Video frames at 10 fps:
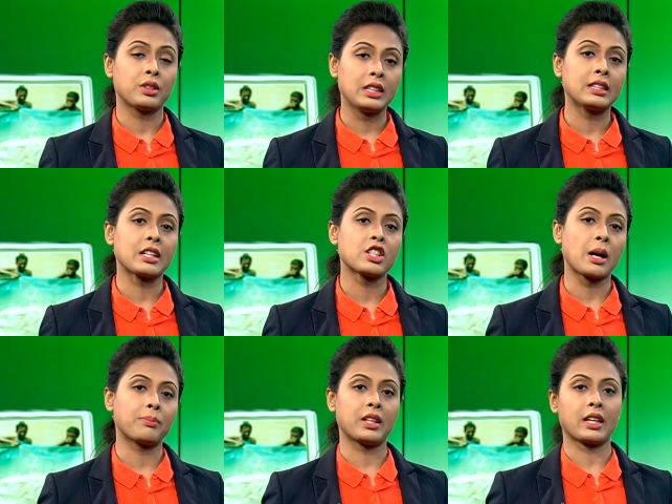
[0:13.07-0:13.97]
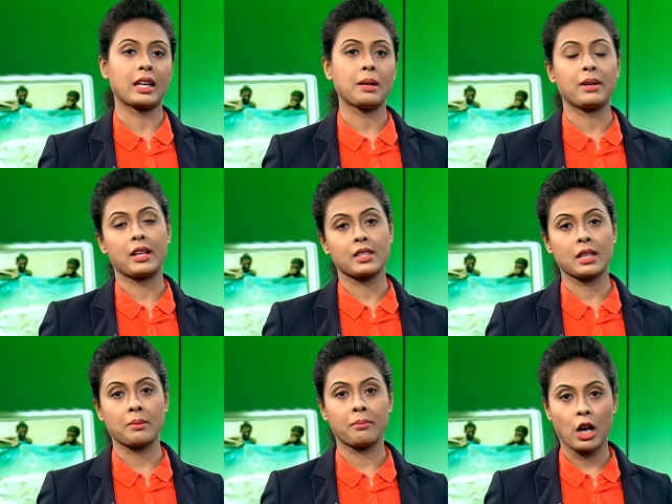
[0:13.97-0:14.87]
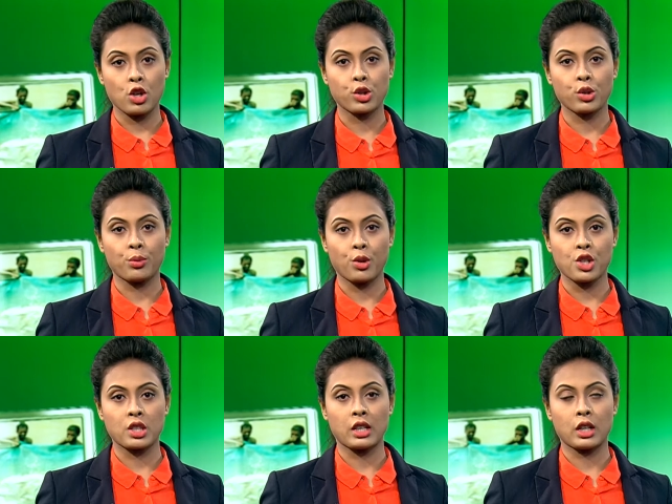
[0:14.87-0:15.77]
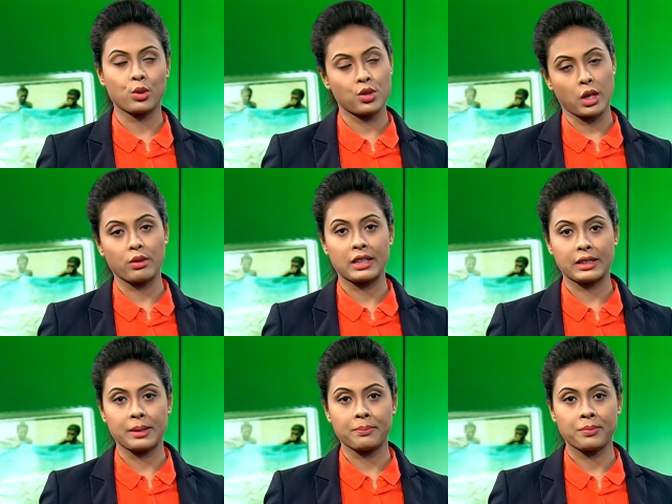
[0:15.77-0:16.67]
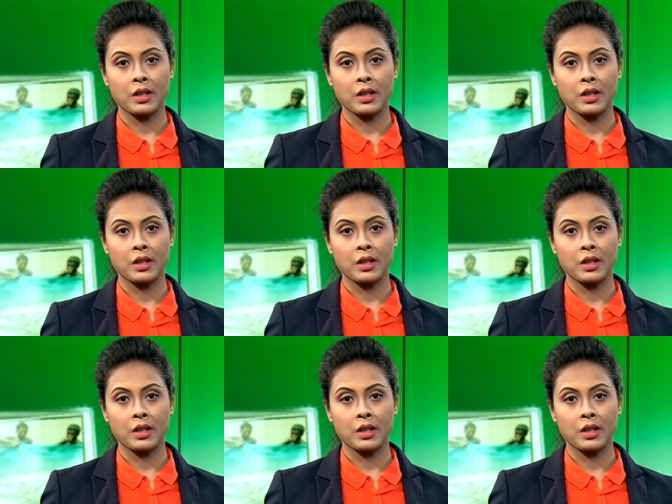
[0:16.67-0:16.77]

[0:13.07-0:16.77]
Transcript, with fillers: ঈদকে সামনে রেখে বেড়েছে মাংস মশলা ও চাউলের দাম